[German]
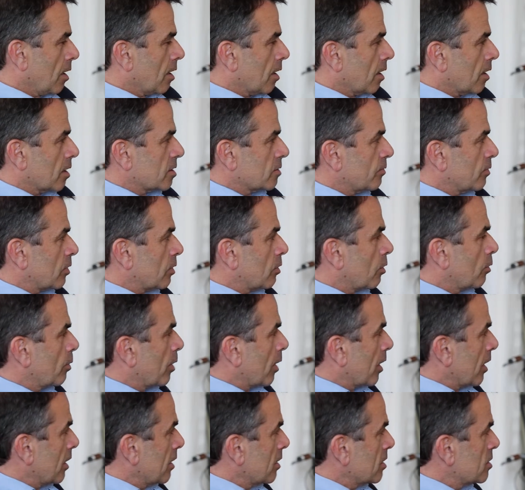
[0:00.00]
also wir
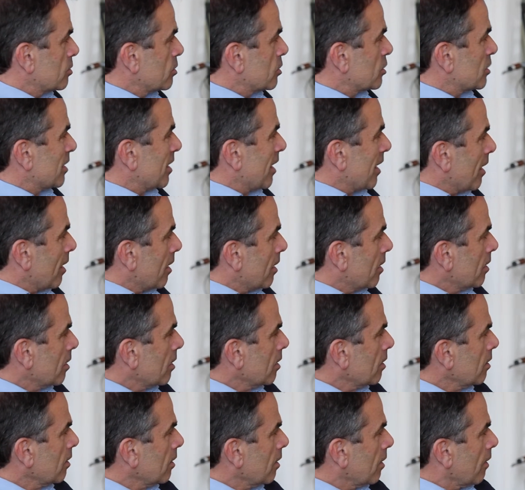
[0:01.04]
kooperieren inzwischen
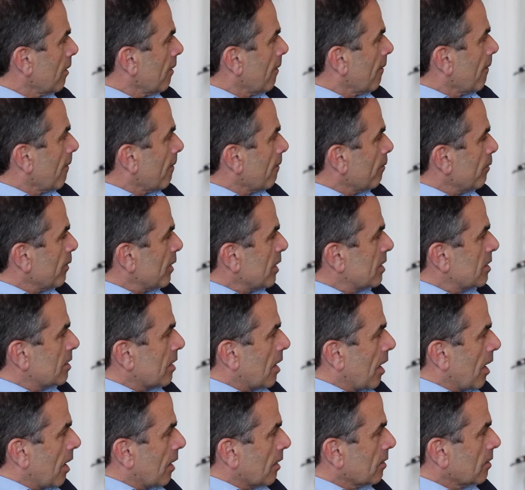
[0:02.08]
eher mit
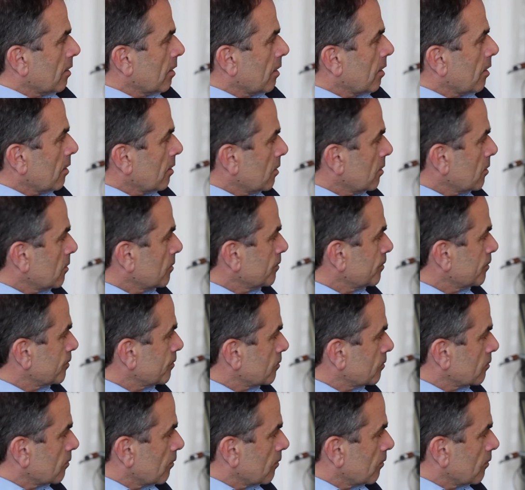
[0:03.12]
anderen,